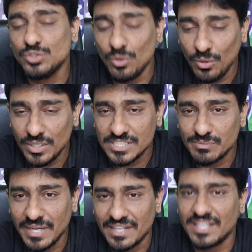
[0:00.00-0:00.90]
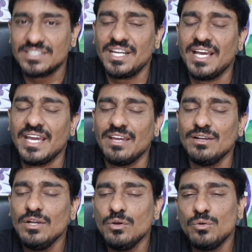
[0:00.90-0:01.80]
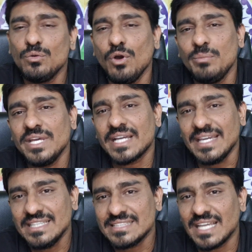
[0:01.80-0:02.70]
जो लोग इसमें इंटरेस्टेड हैं उनको अभी कई